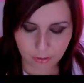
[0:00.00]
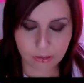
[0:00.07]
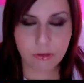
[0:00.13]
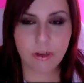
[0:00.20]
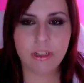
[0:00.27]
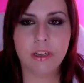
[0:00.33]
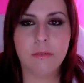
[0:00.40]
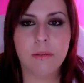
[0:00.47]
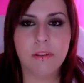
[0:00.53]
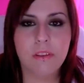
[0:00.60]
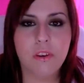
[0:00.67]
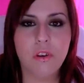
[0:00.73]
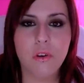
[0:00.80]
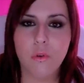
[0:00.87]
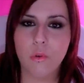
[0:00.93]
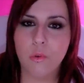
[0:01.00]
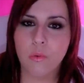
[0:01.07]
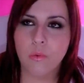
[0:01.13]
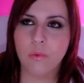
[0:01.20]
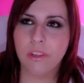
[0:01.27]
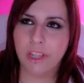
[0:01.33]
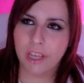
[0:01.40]
en cuanto al servicio,
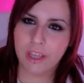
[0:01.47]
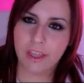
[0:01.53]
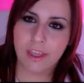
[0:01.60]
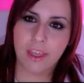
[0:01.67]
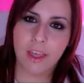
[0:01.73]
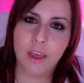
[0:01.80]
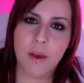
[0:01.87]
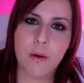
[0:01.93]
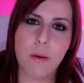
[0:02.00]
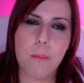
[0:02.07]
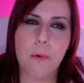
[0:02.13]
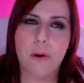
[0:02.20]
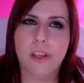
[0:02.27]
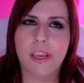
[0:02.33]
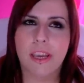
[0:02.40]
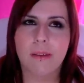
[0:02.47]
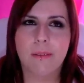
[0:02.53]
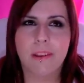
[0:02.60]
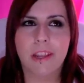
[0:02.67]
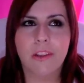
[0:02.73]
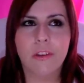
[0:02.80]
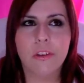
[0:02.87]
un 10, porque
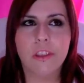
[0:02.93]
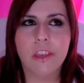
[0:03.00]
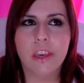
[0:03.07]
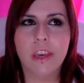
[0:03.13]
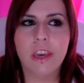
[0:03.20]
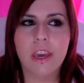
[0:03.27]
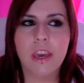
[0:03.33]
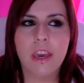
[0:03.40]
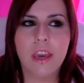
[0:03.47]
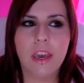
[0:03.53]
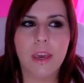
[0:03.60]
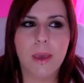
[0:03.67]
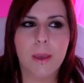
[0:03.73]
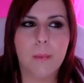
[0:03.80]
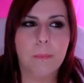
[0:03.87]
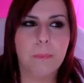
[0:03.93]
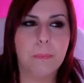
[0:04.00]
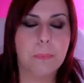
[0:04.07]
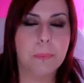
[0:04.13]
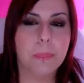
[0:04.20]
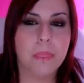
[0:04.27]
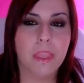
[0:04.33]
viniendo de
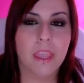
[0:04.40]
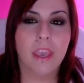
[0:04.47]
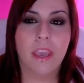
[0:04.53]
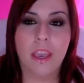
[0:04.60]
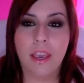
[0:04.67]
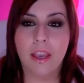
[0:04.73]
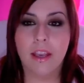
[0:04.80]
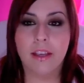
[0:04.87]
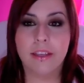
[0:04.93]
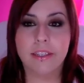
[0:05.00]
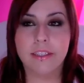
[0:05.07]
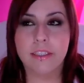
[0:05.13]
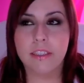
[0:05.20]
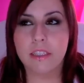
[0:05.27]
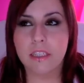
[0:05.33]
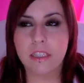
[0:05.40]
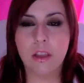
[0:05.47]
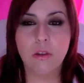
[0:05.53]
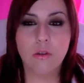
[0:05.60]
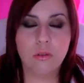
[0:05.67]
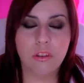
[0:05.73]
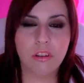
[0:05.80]
de
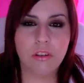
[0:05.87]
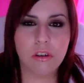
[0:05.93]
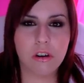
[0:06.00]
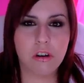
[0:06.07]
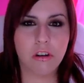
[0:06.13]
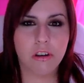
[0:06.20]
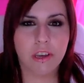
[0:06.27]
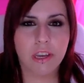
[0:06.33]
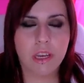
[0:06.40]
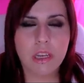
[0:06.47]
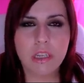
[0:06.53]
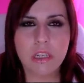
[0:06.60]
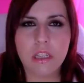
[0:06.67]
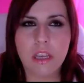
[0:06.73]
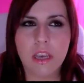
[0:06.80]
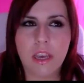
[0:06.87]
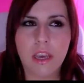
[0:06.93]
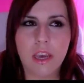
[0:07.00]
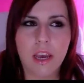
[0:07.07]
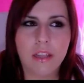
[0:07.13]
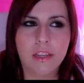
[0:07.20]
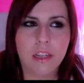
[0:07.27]
Estados Unidos creo que es,
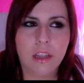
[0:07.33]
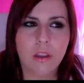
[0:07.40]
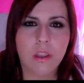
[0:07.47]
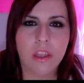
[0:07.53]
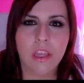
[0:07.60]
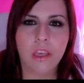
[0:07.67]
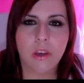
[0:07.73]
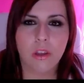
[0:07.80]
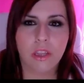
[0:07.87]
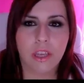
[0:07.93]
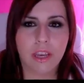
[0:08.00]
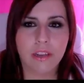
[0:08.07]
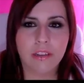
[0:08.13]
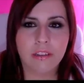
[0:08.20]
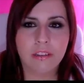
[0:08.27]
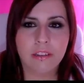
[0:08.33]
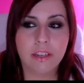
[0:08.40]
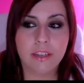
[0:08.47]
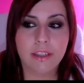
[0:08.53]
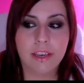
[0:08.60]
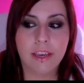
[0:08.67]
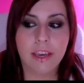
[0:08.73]
eh, ha tardado 5 días,
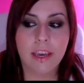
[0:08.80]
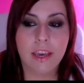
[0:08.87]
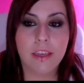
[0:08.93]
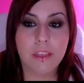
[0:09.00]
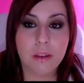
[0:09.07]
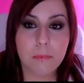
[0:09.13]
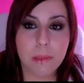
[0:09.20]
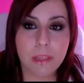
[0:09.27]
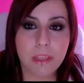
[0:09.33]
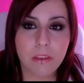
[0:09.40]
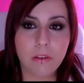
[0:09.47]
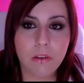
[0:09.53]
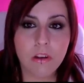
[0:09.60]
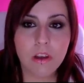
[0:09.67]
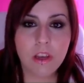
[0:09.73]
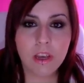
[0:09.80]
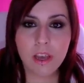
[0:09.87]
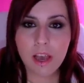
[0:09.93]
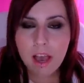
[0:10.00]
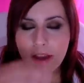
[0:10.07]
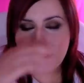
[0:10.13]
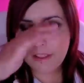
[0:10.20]
desde que hice el pedido
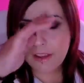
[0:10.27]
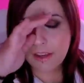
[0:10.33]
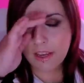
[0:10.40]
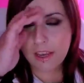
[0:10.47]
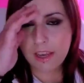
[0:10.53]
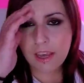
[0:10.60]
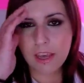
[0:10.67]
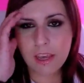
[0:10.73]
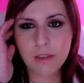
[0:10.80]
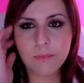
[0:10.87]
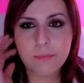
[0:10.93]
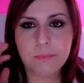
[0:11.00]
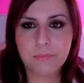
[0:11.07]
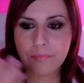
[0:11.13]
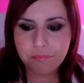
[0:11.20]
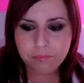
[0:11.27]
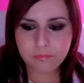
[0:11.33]
hasta que, mm,